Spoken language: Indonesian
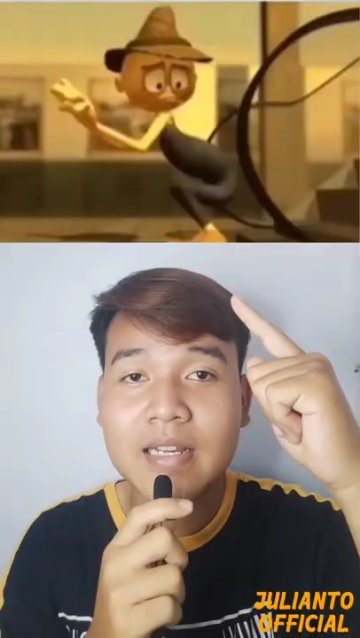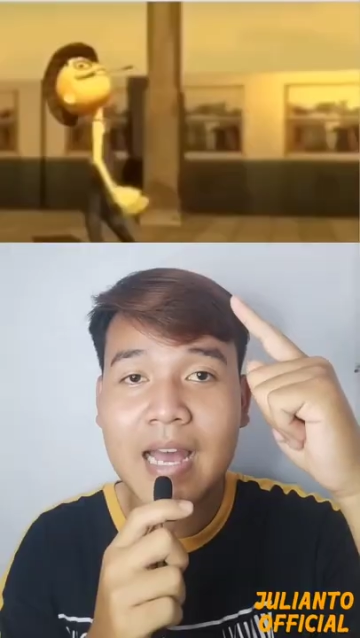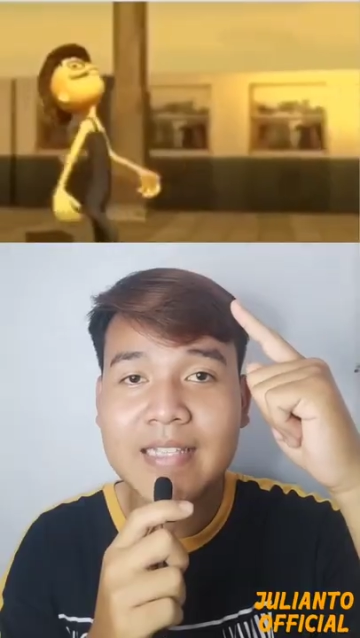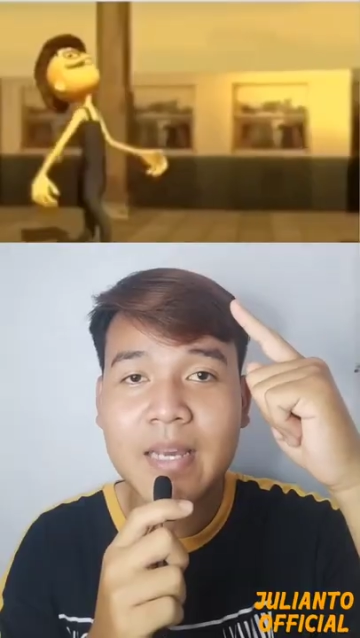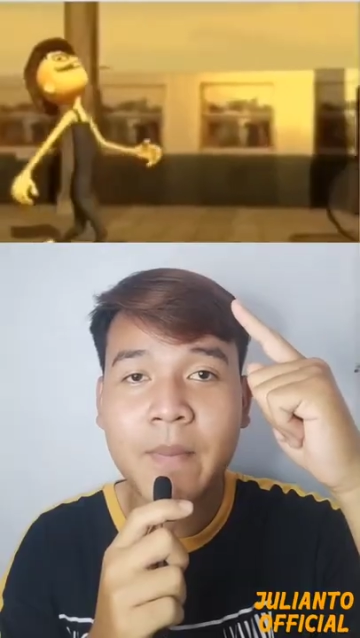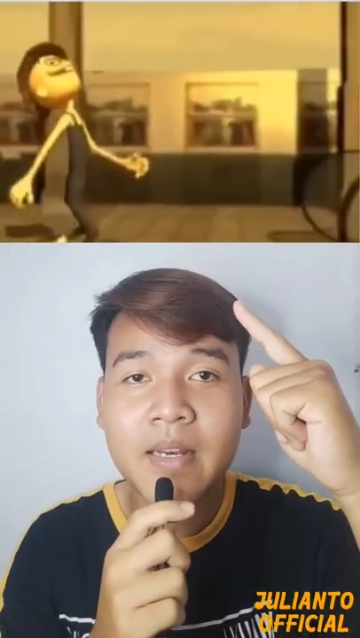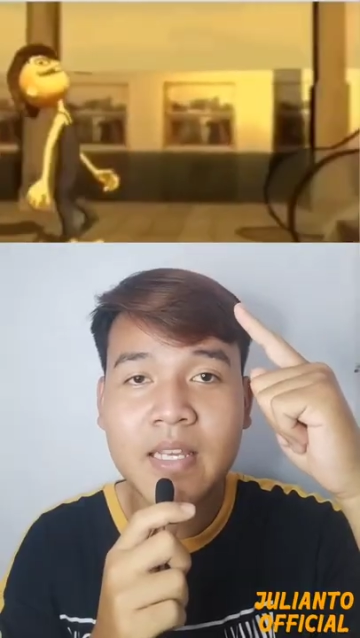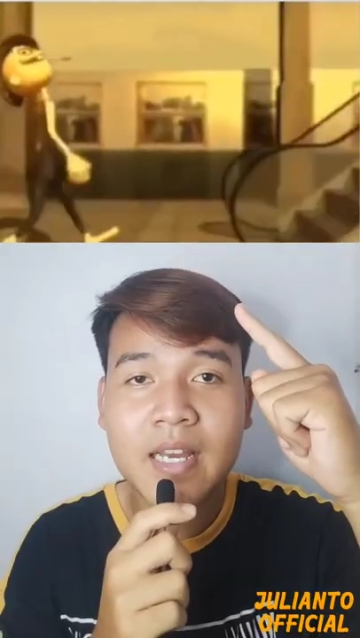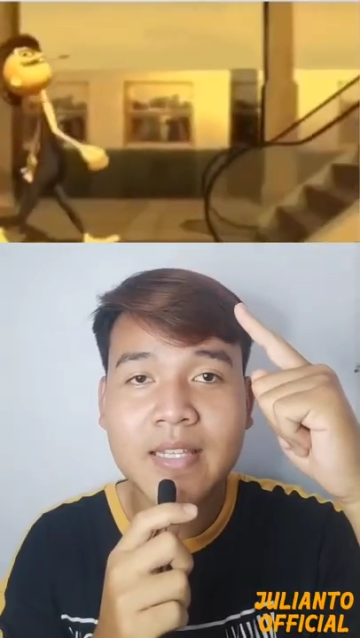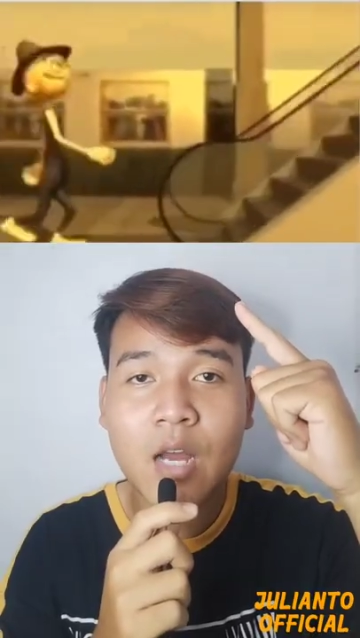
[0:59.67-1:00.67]
Guys, siapa
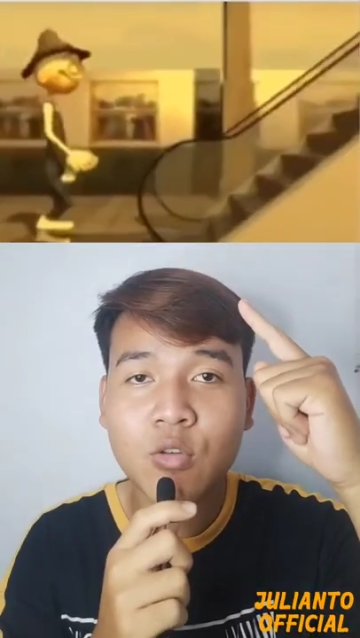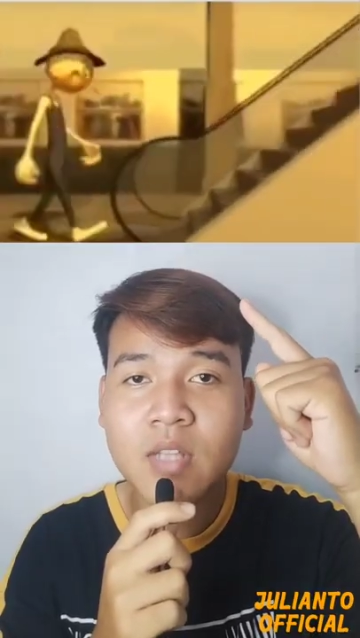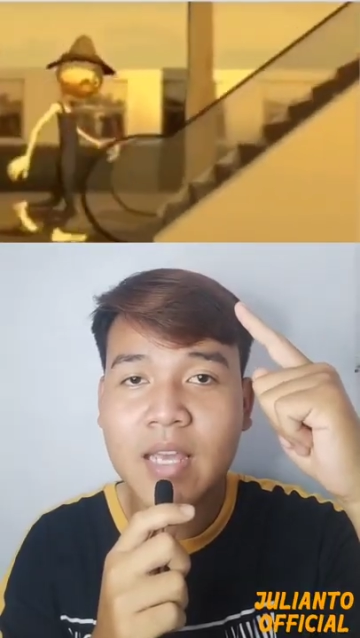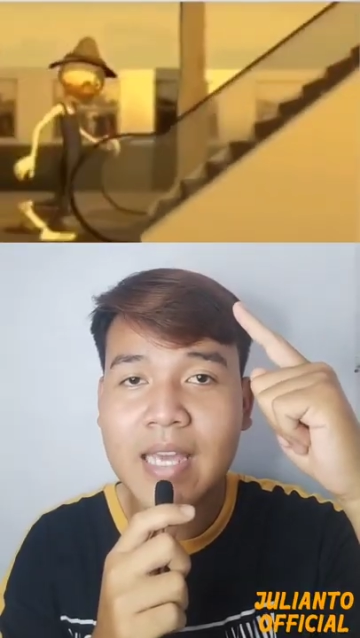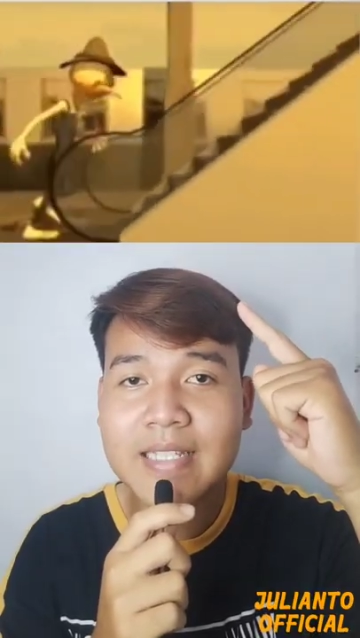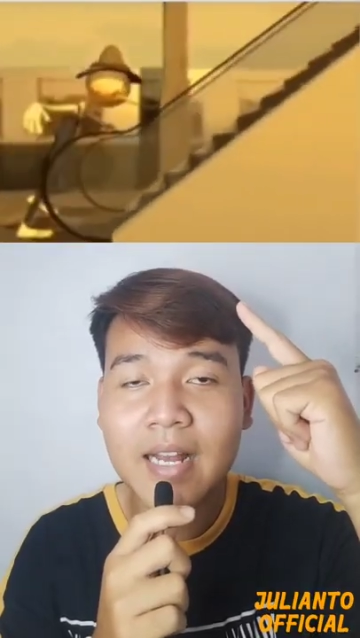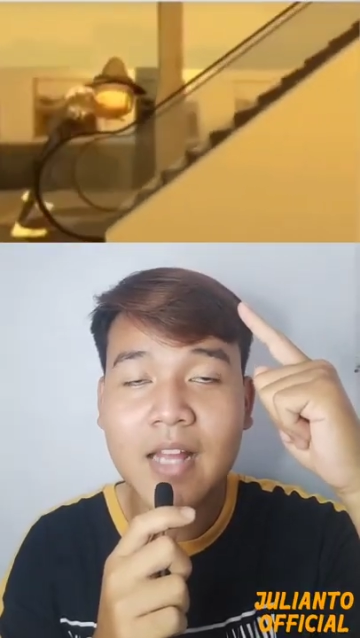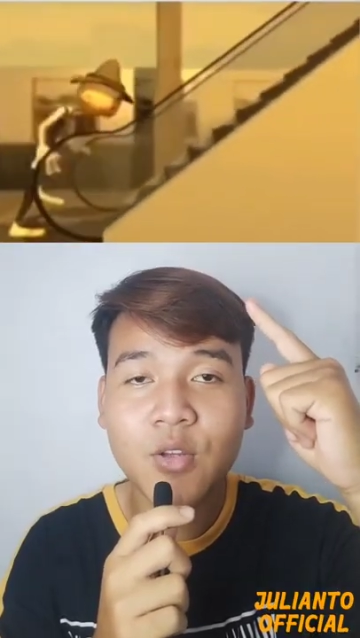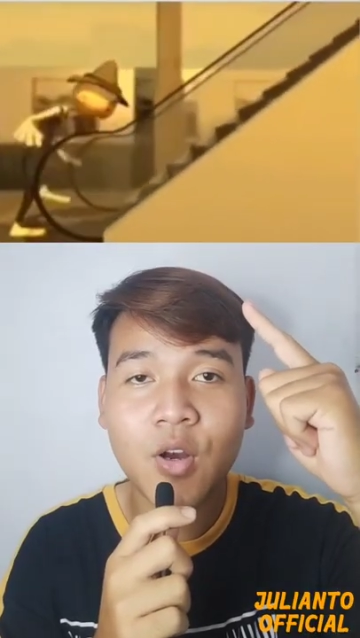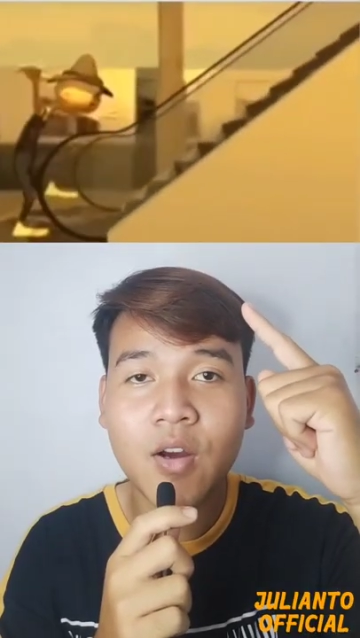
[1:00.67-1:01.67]
nih yang takut naik
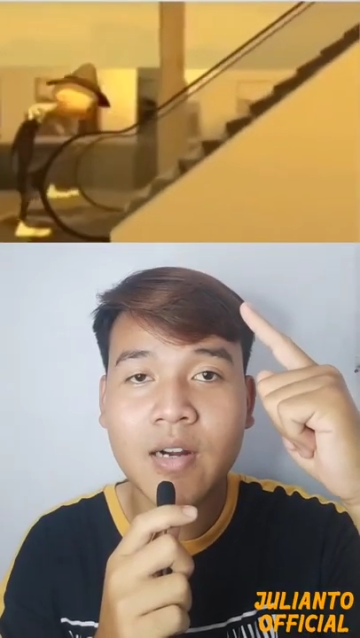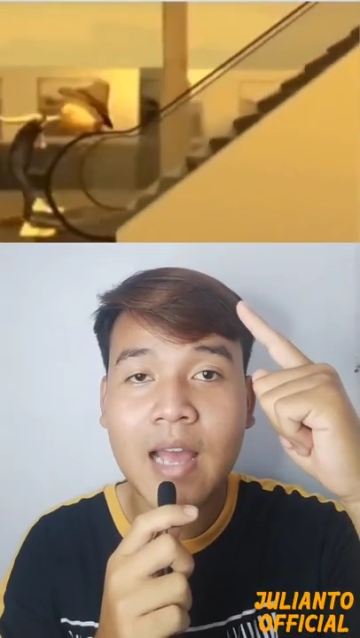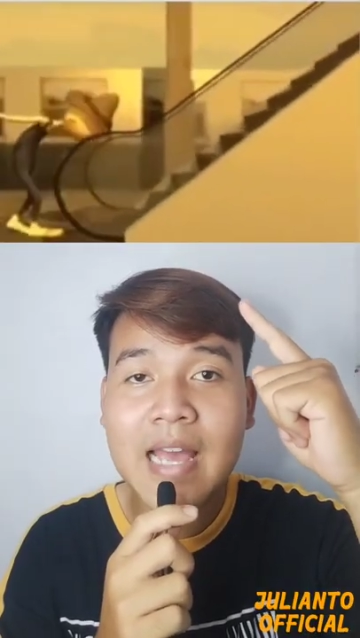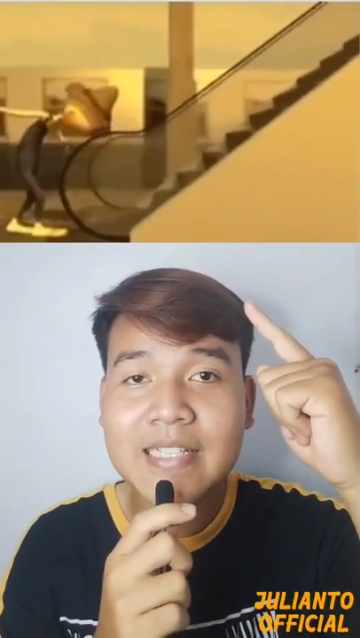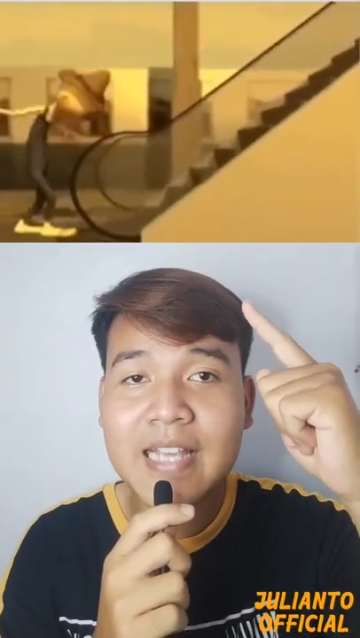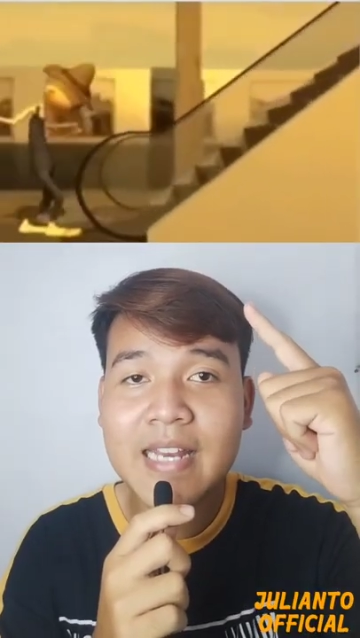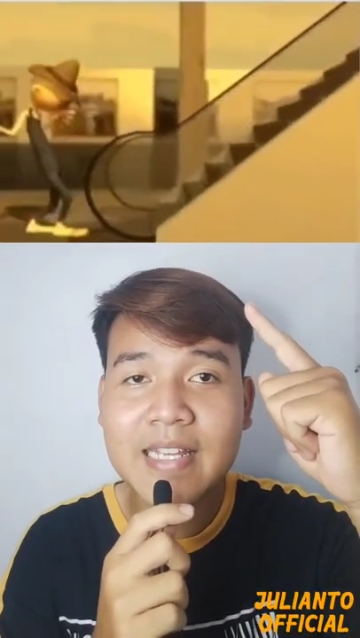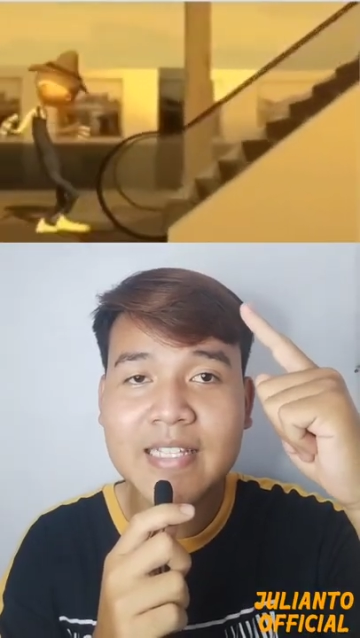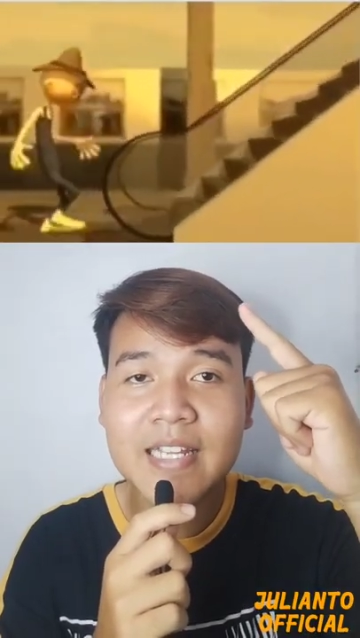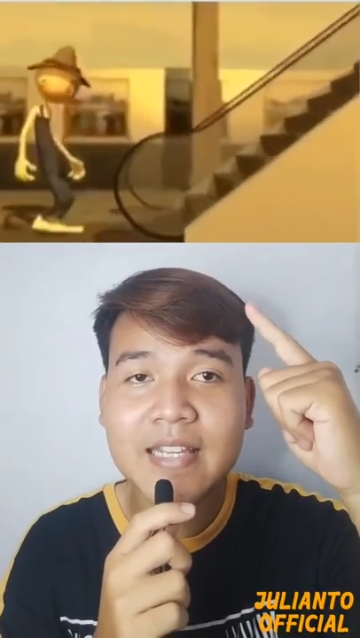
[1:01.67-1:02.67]
eskalator?
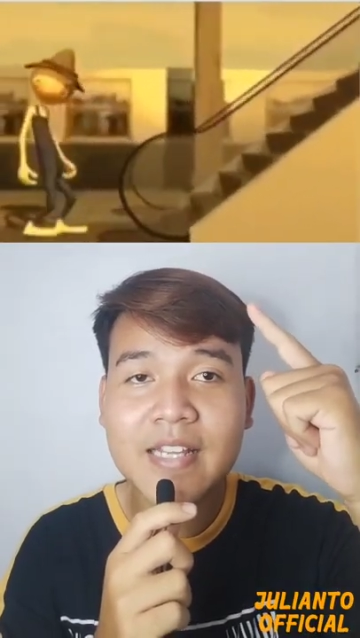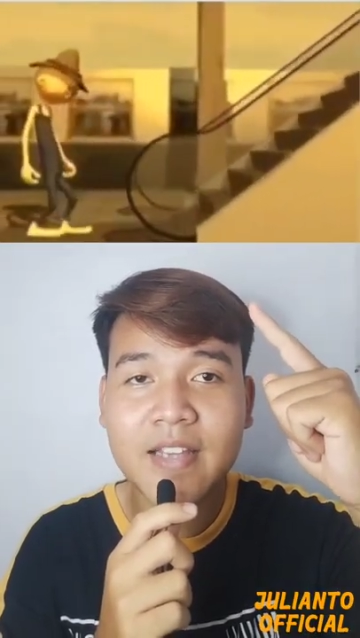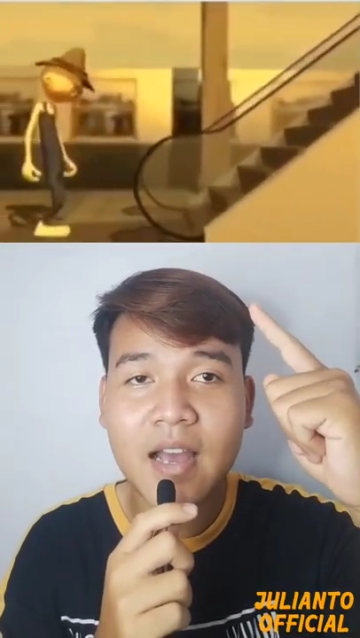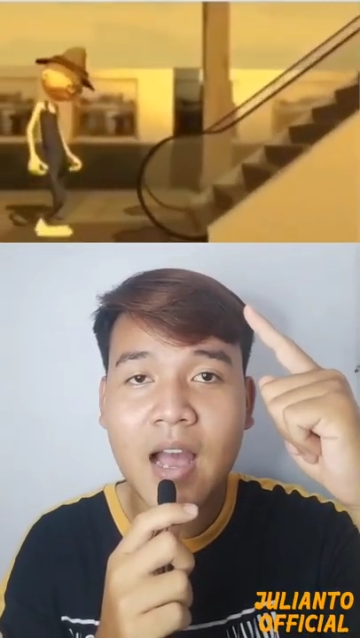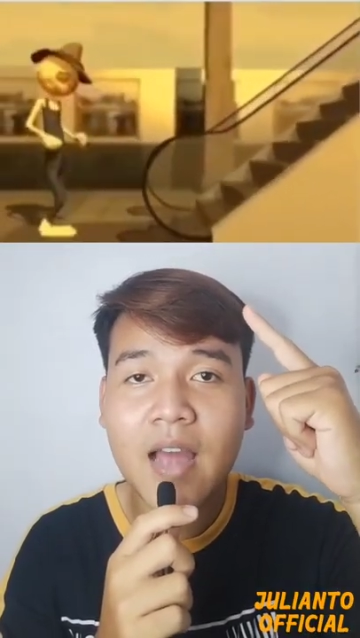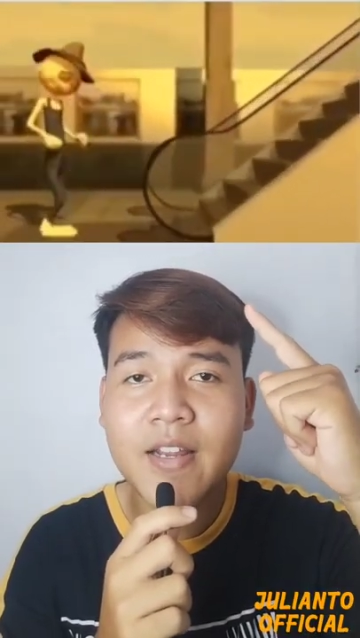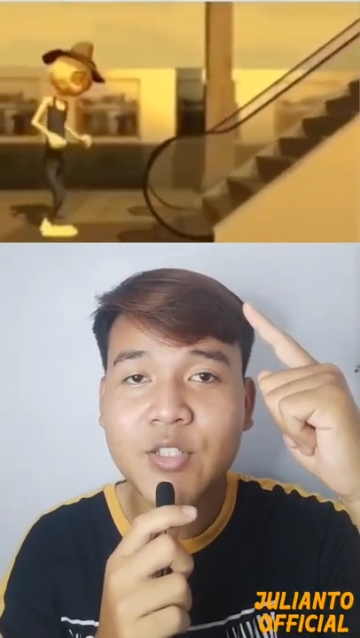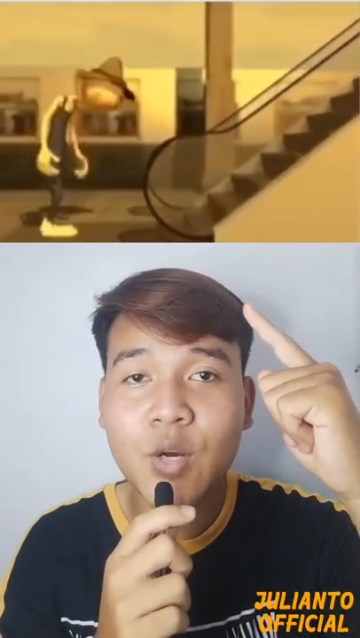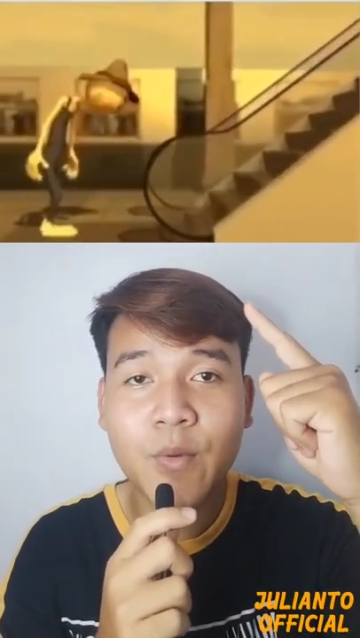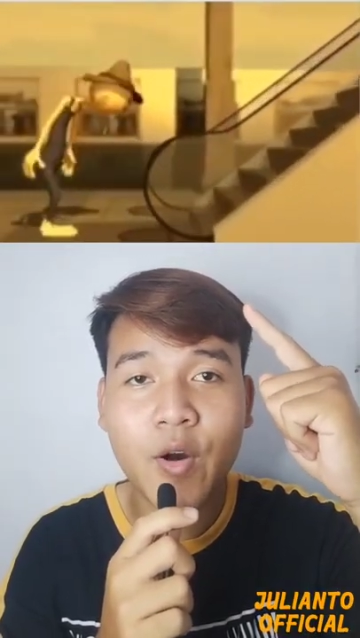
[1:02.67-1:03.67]
Jadi ceritanya ada
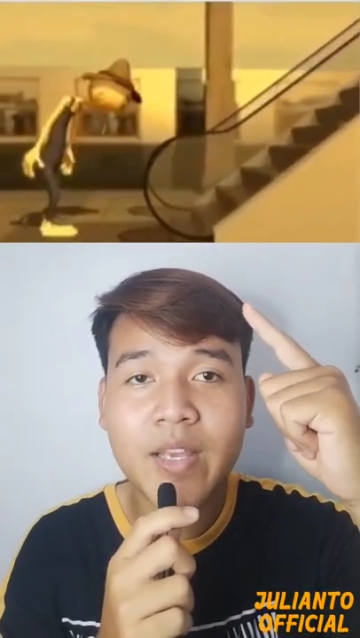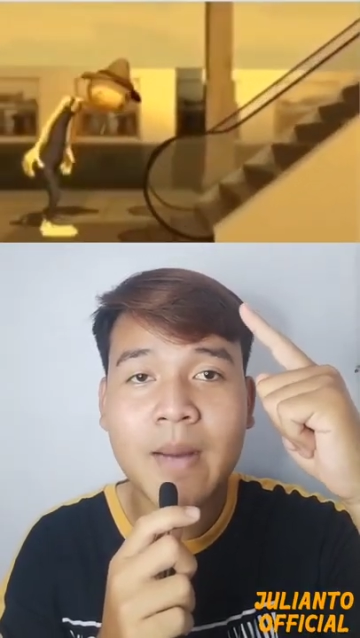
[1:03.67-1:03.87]
cowok